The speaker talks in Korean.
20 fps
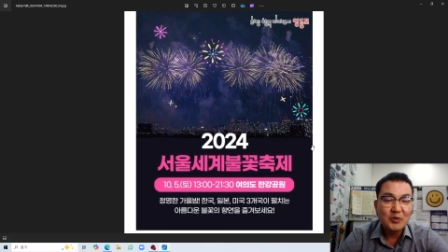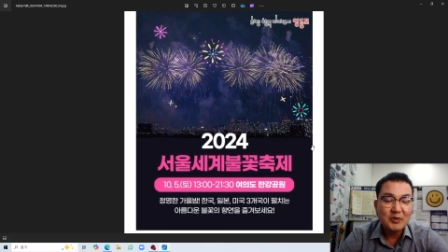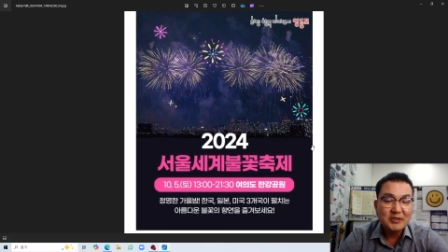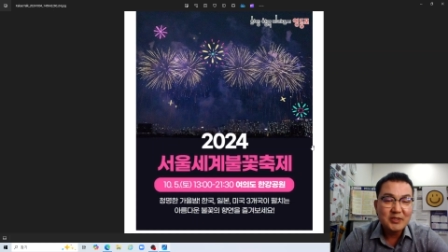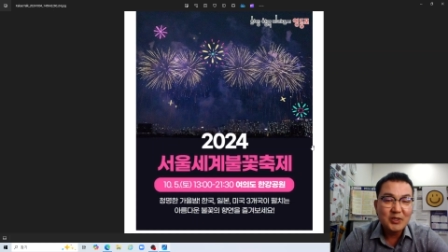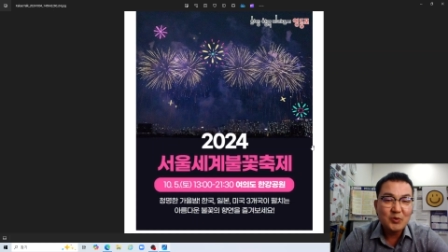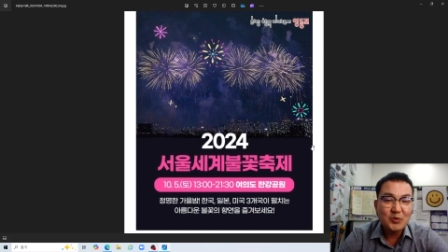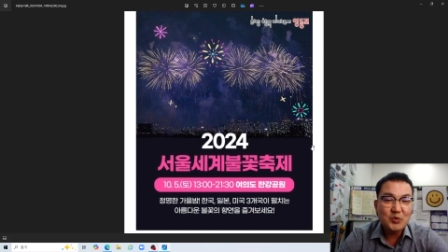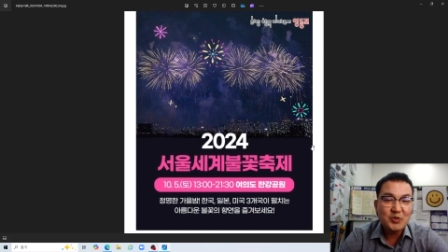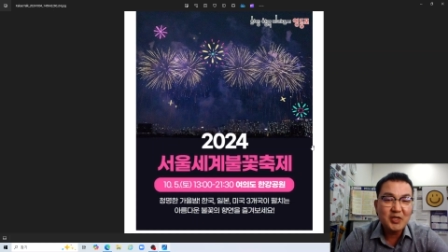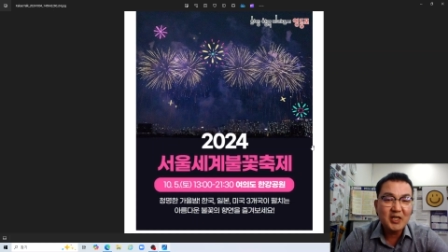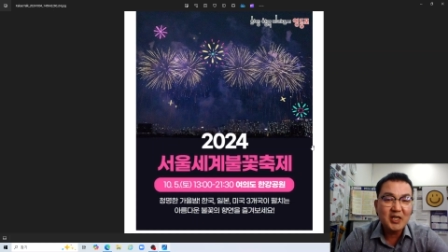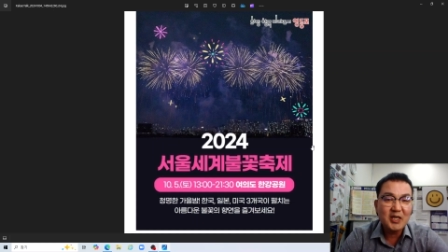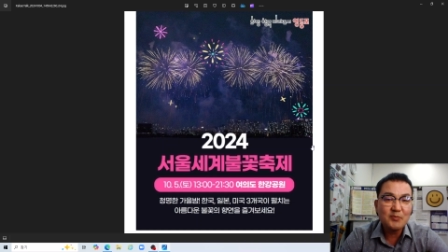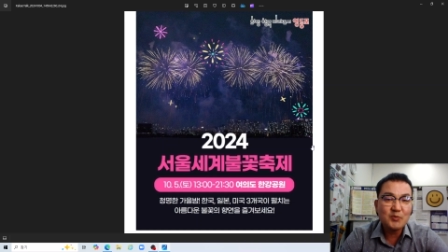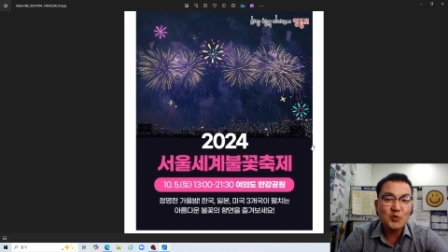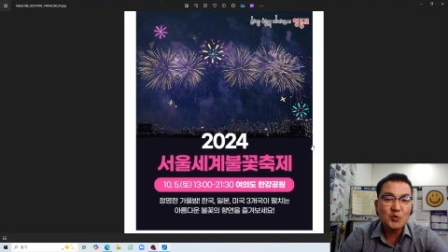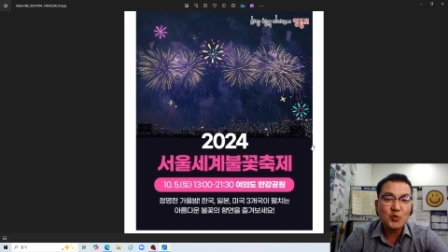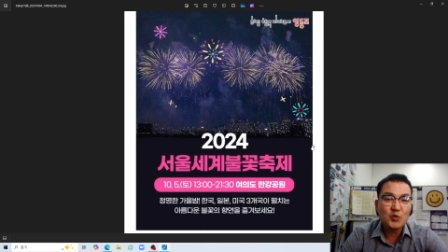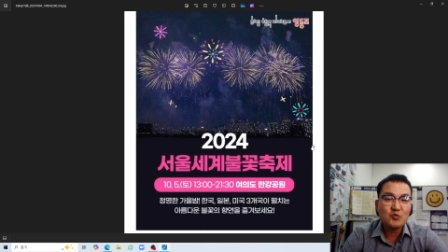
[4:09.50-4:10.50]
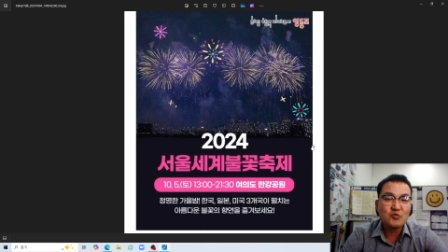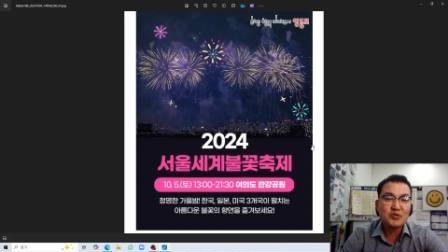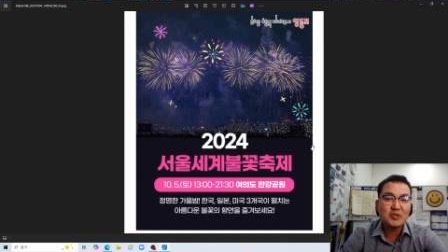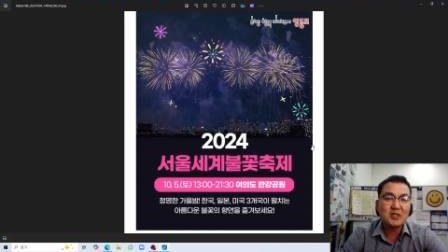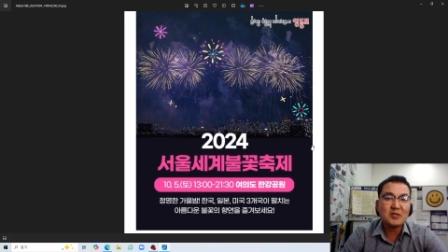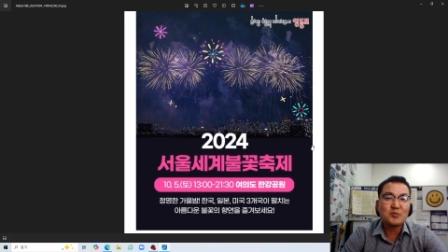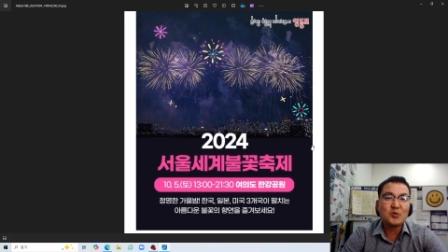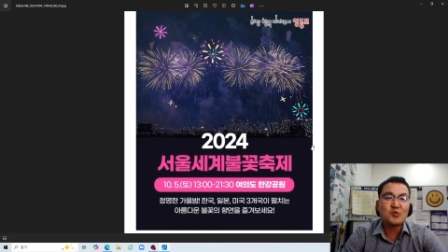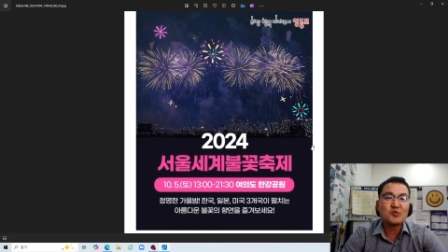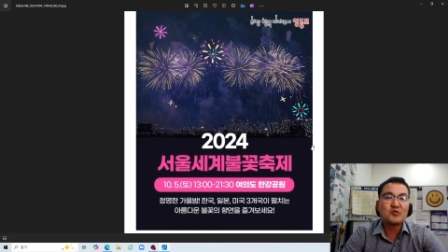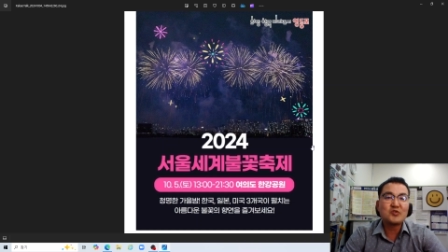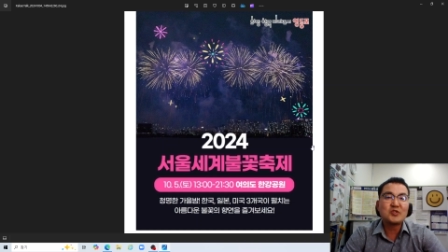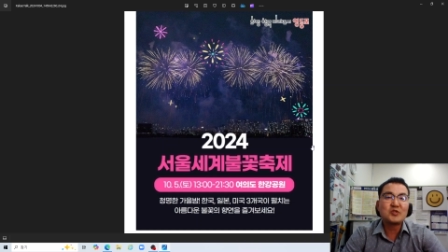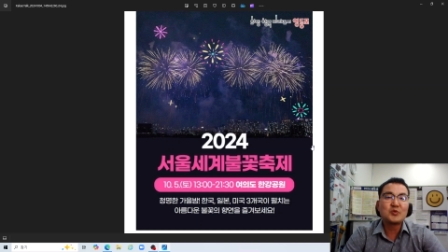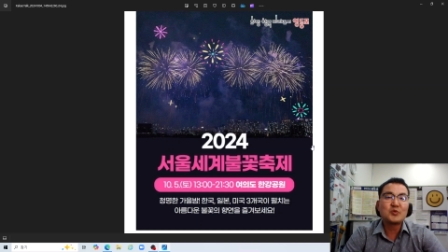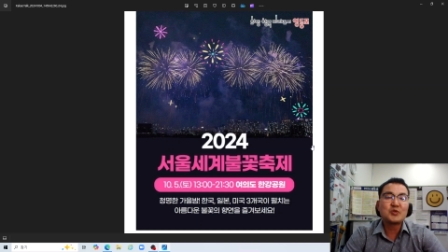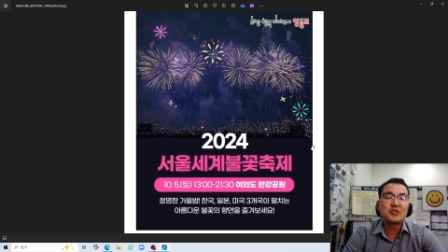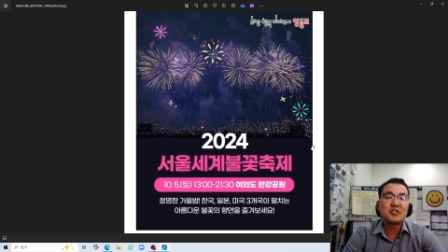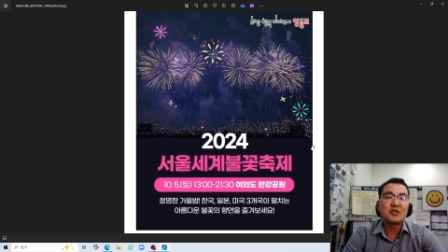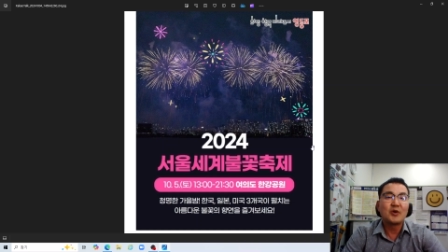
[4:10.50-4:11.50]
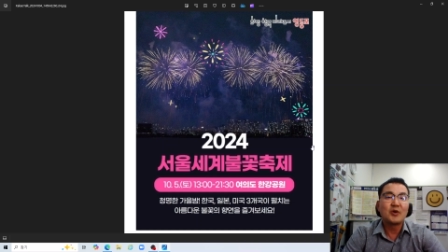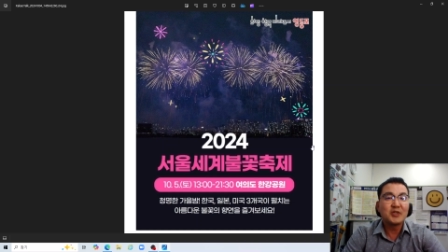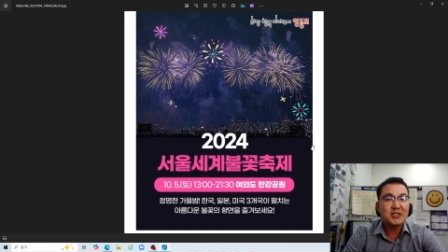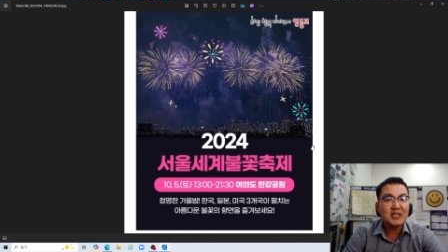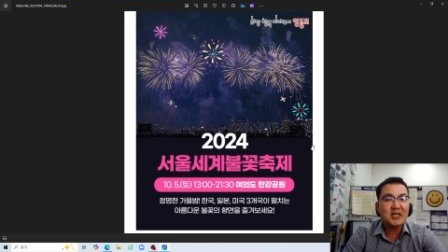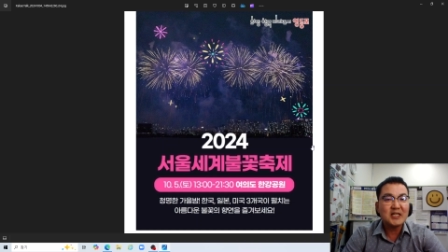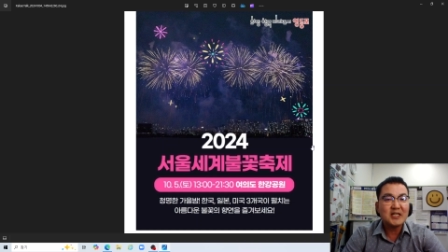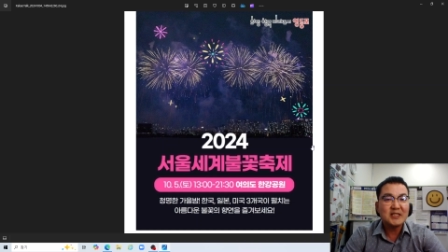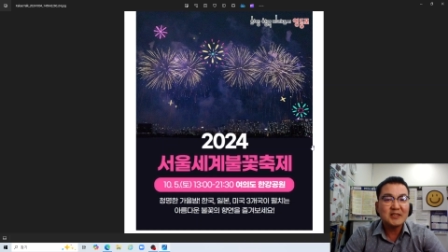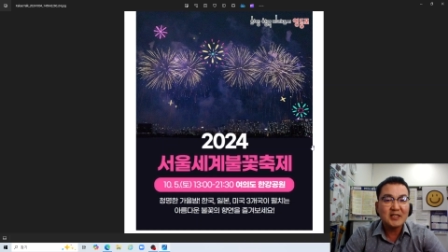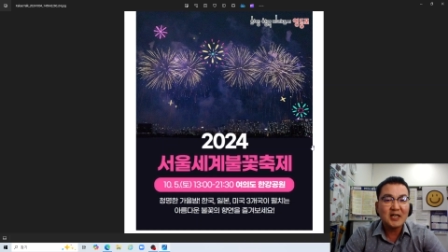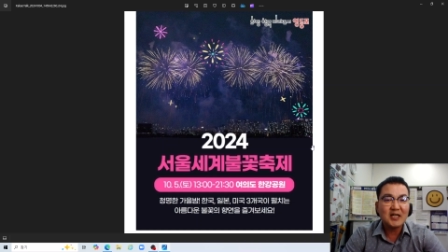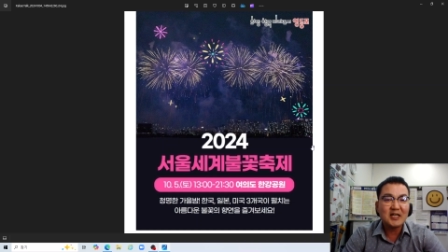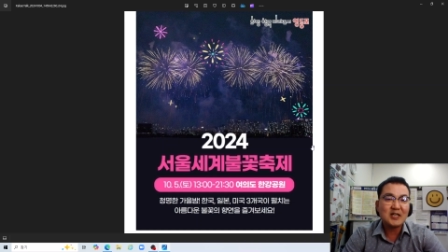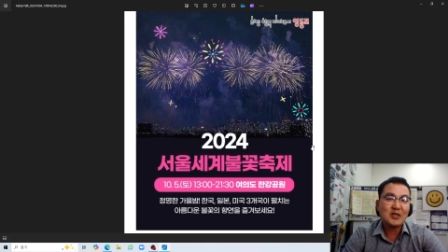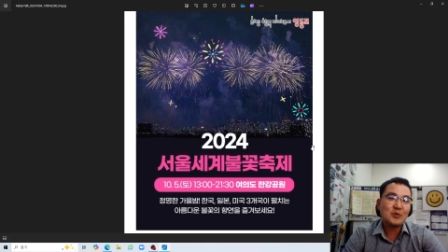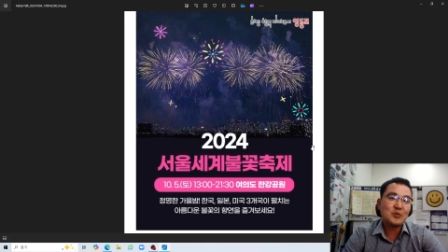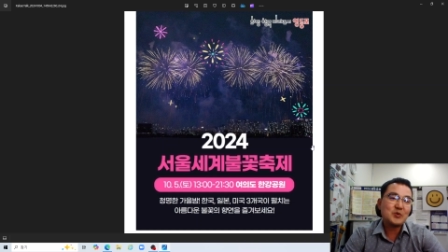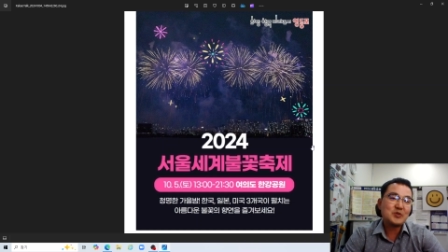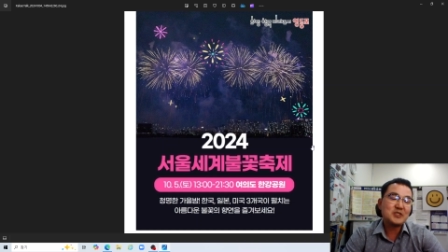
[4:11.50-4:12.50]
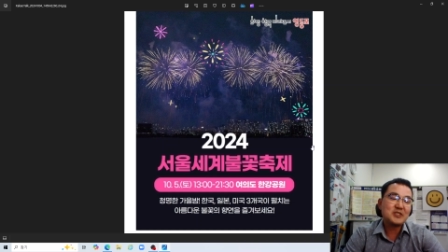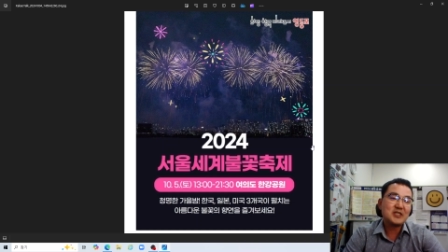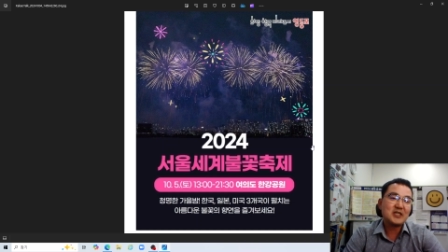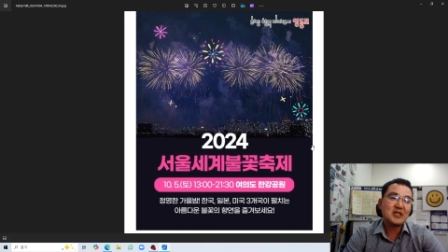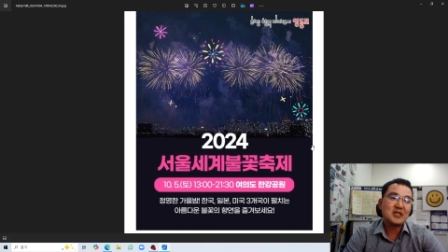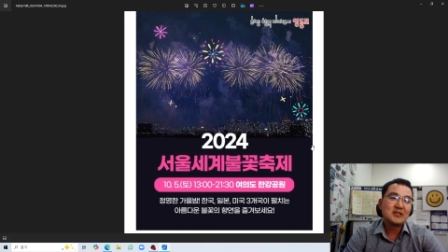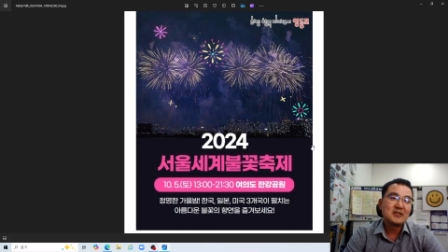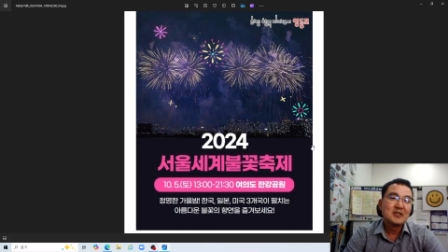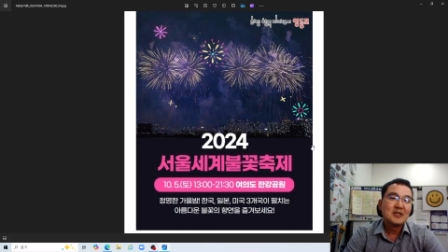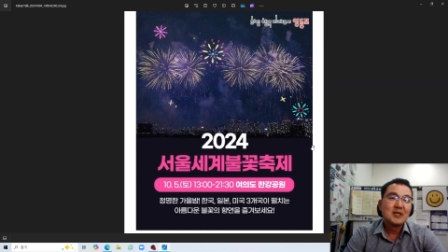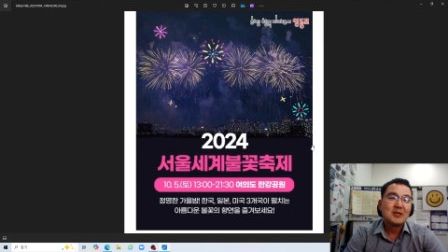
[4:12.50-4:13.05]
서울 세계 불꽃축제를 볼 수 있는 곳이 어디가 있나라고 이제